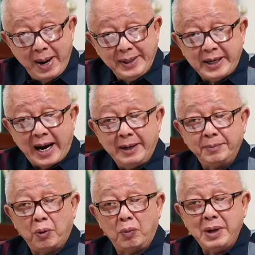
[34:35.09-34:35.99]
มั่นใจ
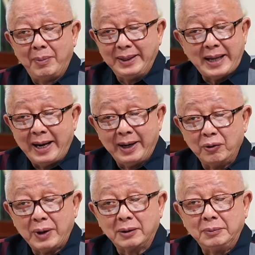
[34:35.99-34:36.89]
ผมยังไม่ตายเร็ว
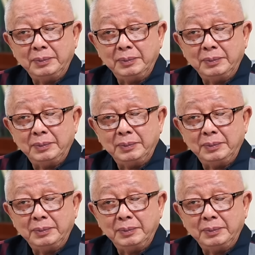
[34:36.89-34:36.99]
นะ